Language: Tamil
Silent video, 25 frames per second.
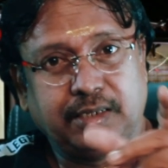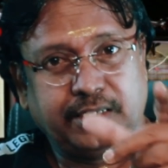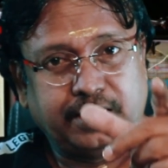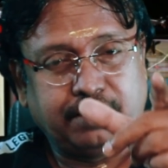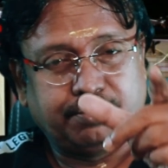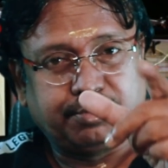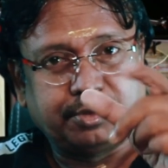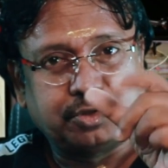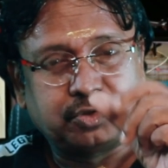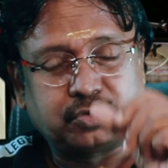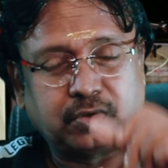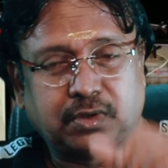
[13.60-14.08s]

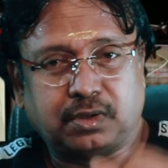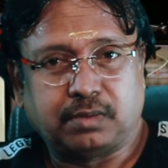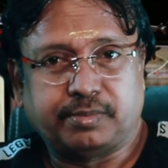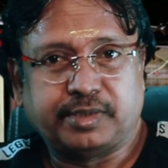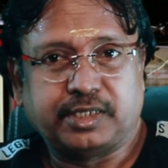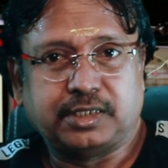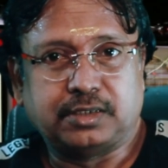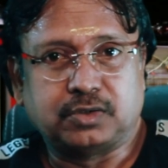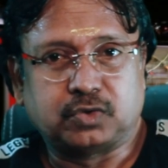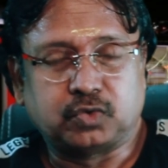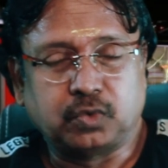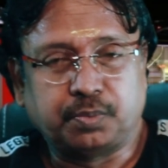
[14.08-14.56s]
எப்போது சொல்கிற
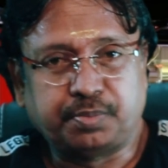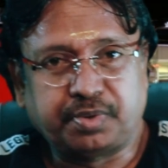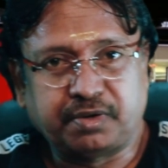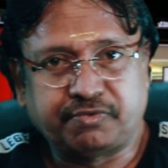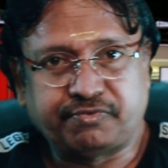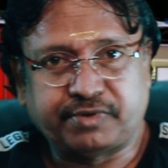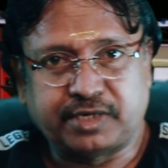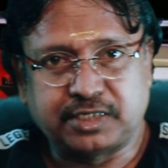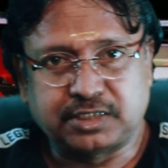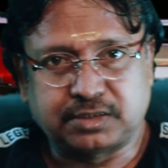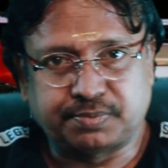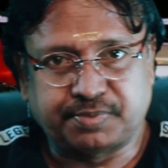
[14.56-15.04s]
மாதிரி இந்த சூப்பர்
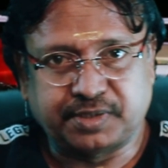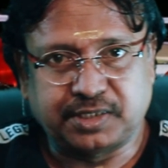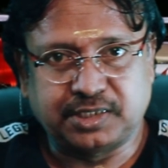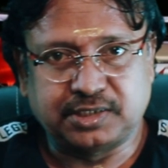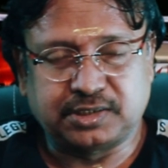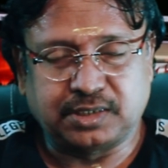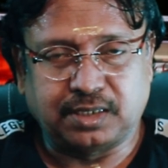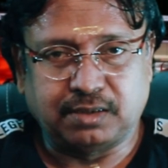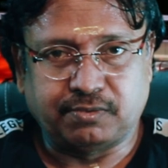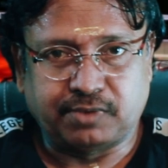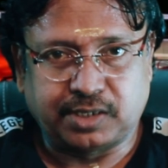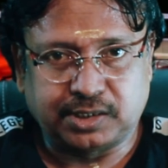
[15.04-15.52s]
ஃபேன்ஸ் பற்றி
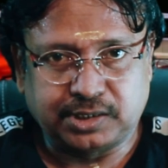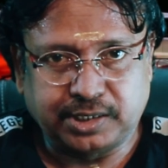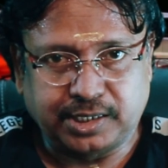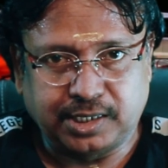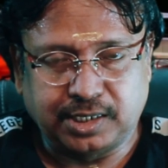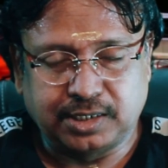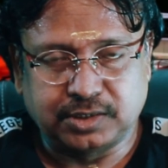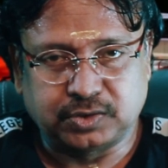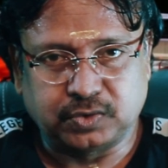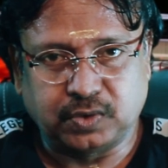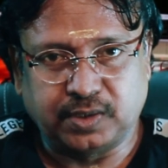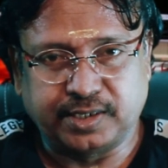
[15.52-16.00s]
சில
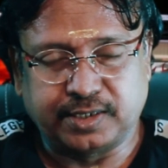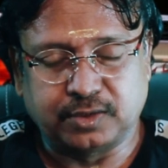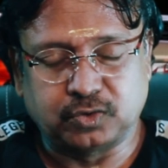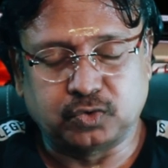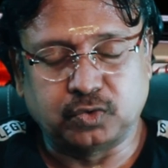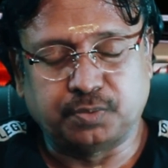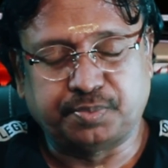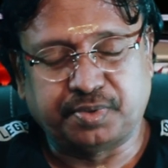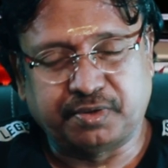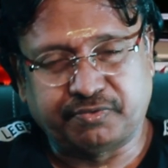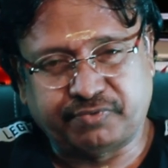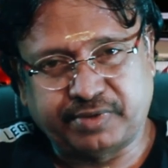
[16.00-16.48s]
வார்த்தைகளை சொல்லுங்கள்
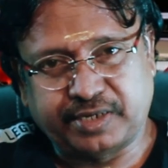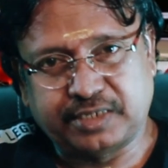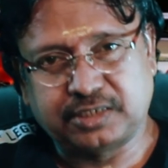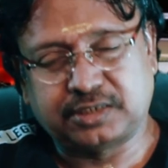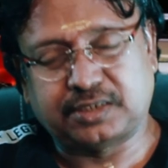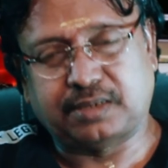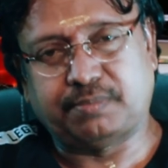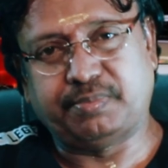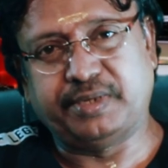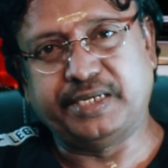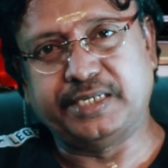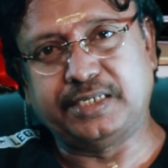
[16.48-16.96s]
சூப்பர் ஃபேன்ஸ்
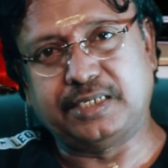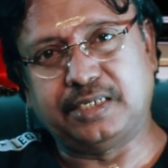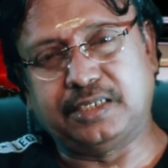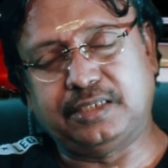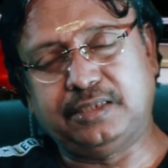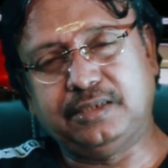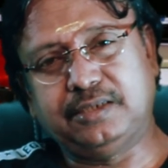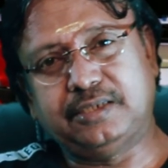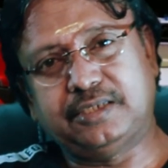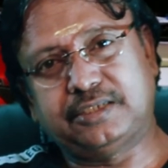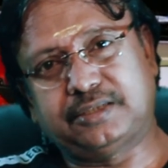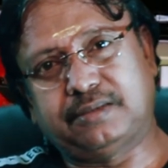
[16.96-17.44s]

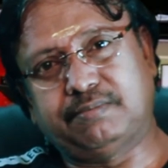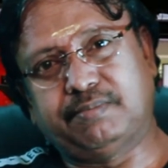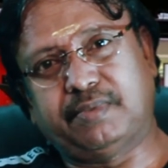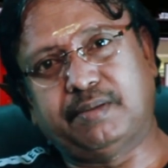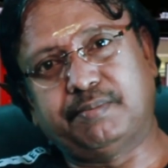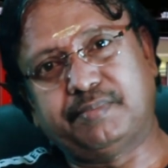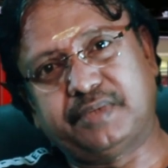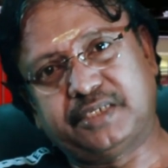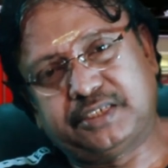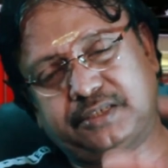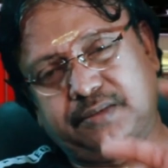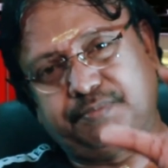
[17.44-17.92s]
அப்படிங்கிறது இட்ஸ்
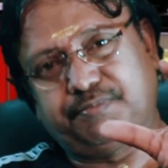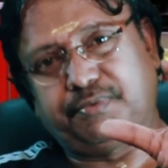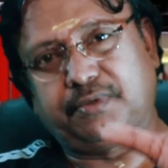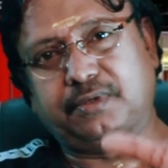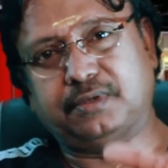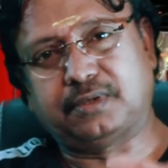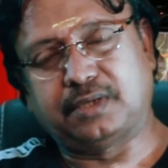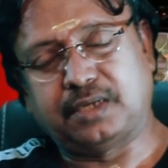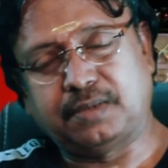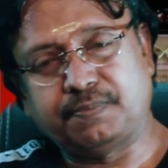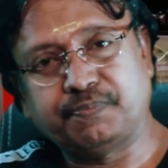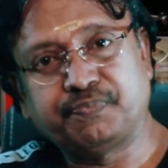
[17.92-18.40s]
மெம்பர்ஷிப்
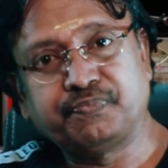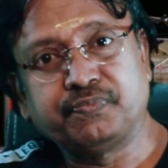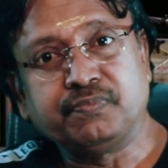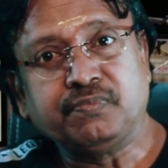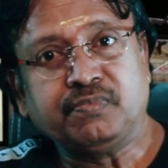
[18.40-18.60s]
ப்ரோக்ராம்